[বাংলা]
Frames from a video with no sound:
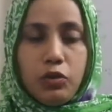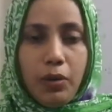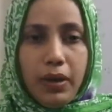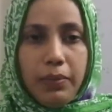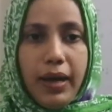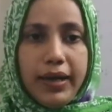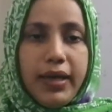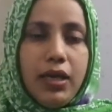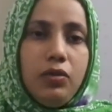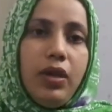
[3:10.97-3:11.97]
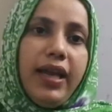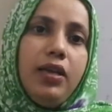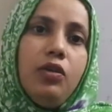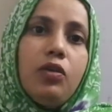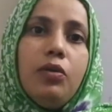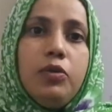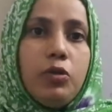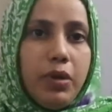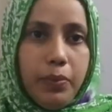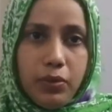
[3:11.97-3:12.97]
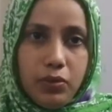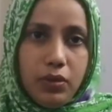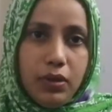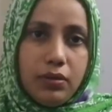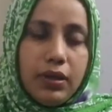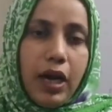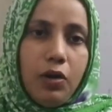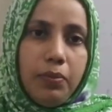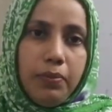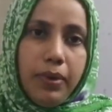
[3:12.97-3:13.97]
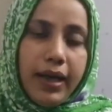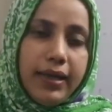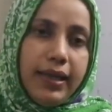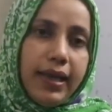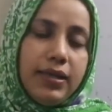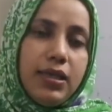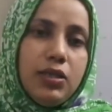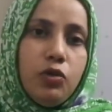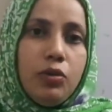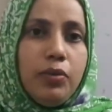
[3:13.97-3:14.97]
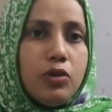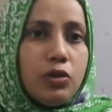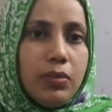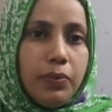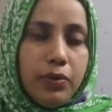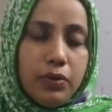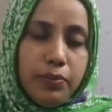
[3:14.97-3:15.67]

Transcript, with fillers: সবার ভাগে কিন্তু একই রকম জমি পড়তো না কারো ভাগে দেখা যাচ্ছে উর্বর জমি